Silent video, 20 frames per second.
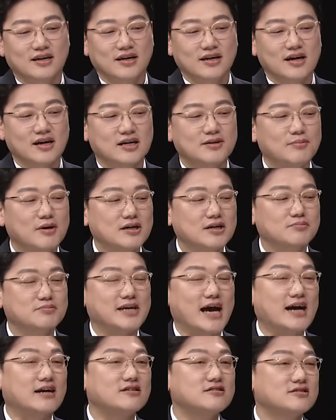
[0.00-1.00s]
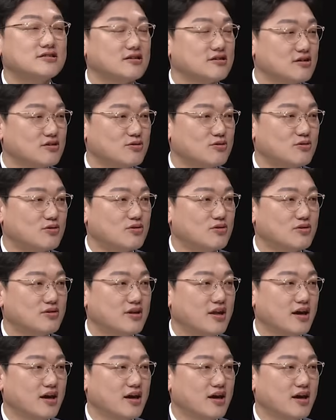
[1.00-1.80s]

그러니까 그만큼 자극적이고 음.